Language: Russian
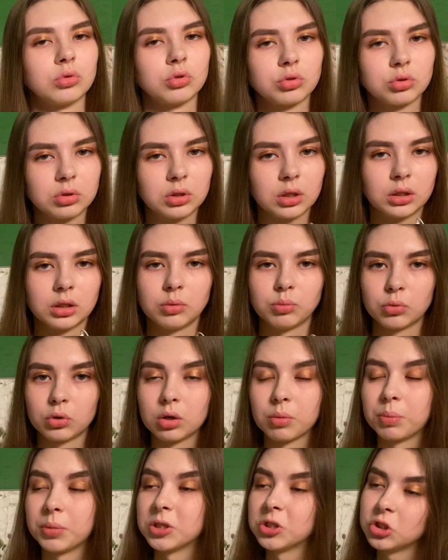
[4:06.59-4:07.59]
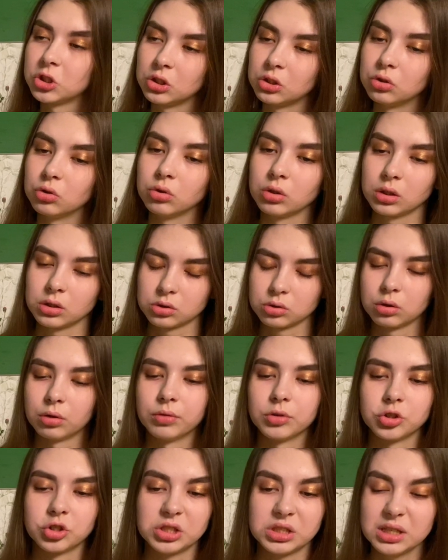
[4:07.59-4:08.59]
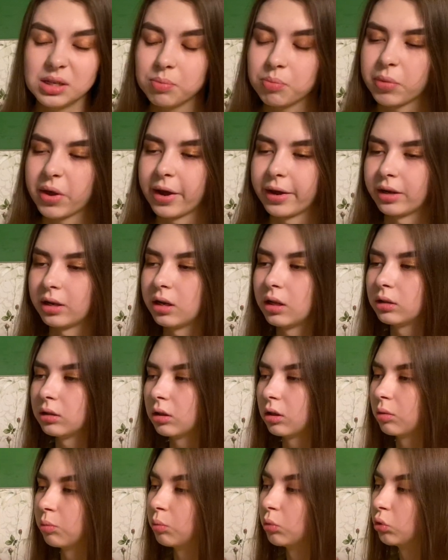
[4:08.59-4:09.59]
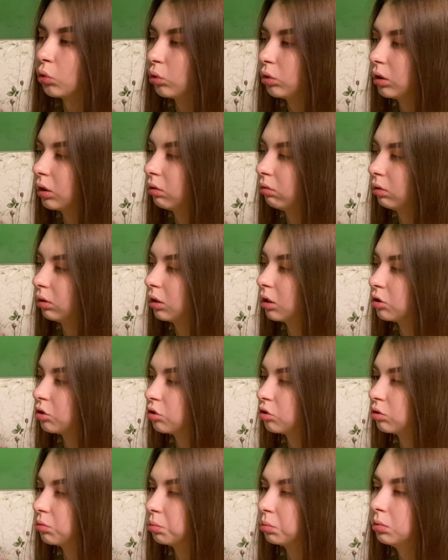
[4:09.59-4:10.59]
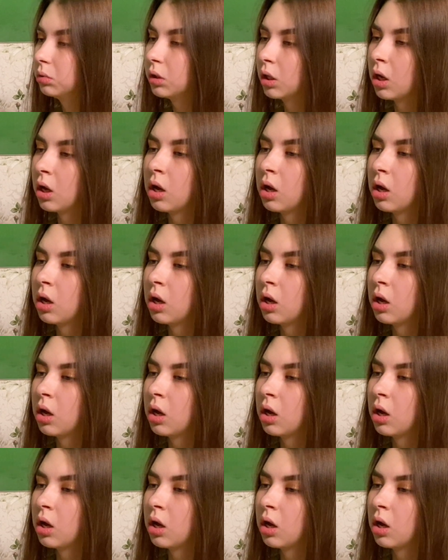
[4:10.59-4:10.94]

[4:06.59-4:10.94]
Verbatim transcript: что надо немного пожить, но я снова же не пять лет, как многие вот даже живут,